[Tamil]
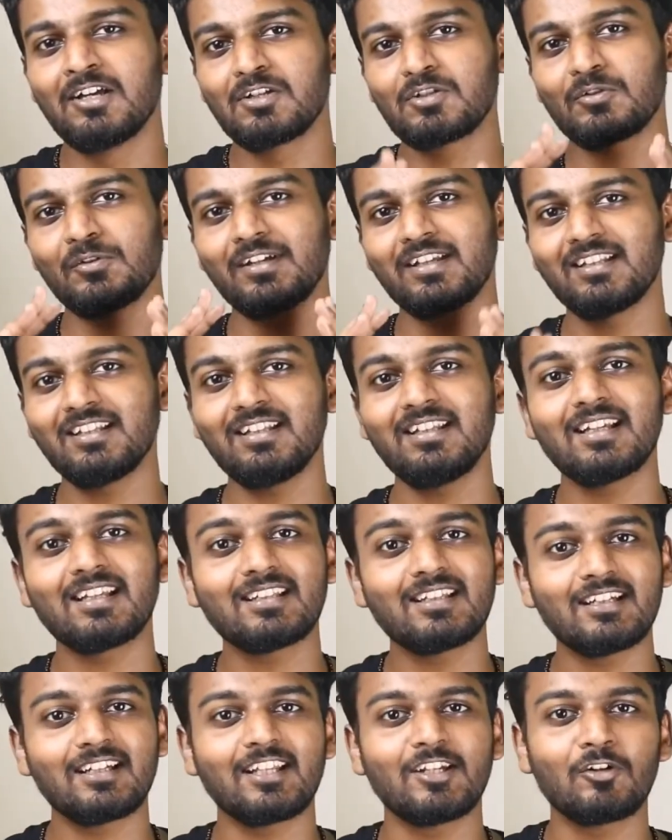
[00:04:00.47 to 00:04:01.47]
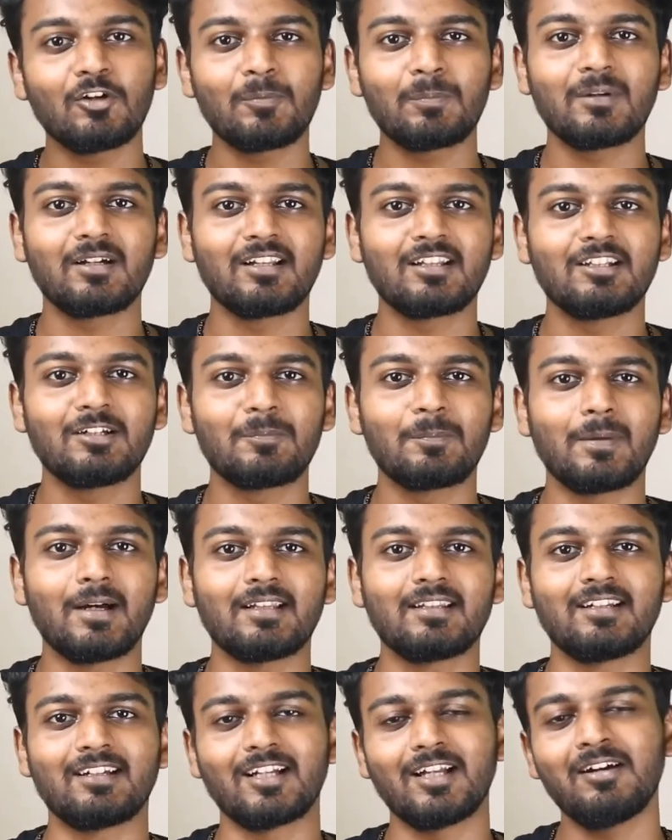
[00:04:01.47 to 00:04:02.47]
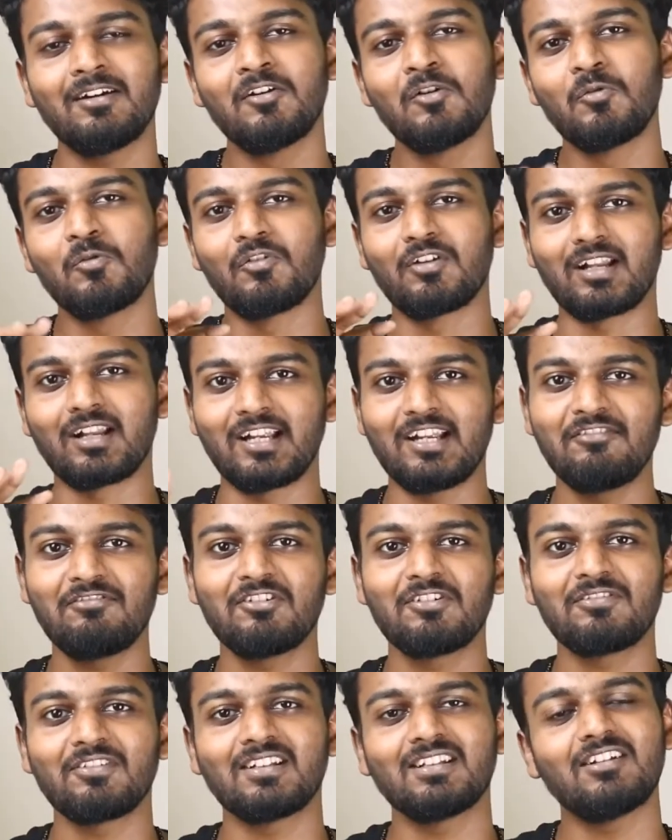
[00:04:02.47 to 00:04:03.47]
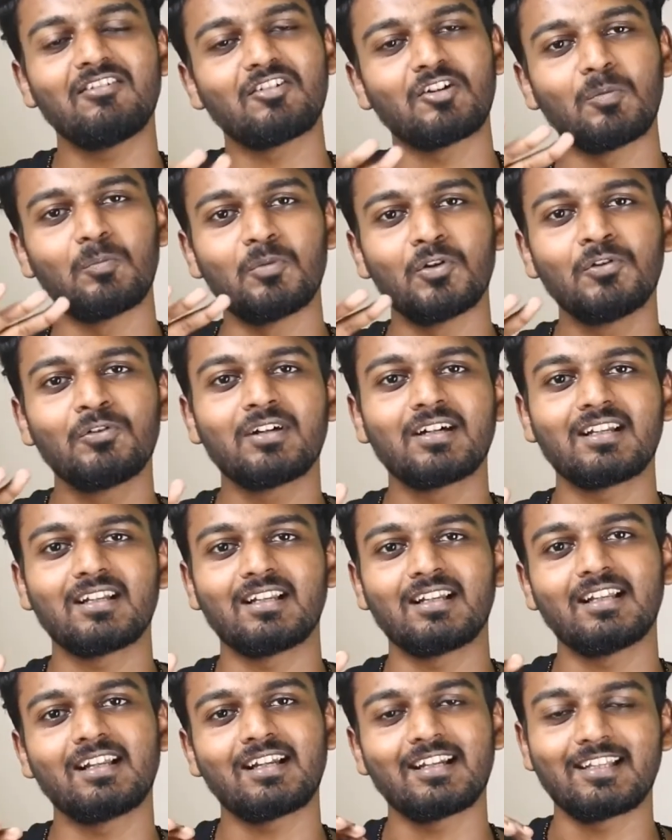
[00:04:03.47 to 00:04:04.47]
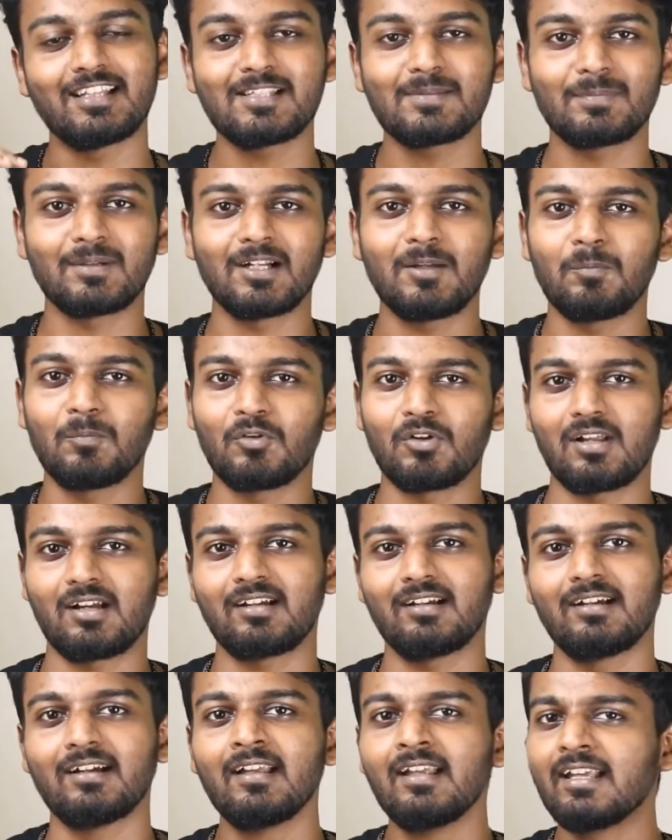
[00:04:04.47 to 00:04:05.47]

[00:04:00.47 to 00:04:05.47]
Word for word: ஸோ இது எதை டினோட் பண்ணுதுன்னு பார்த்தீங்கன்னா ஒரு ஐஃபோன் வந்து அவங்க ப்ளூ கலரில் ரிலீஸ் பண்ண போகிறாங்க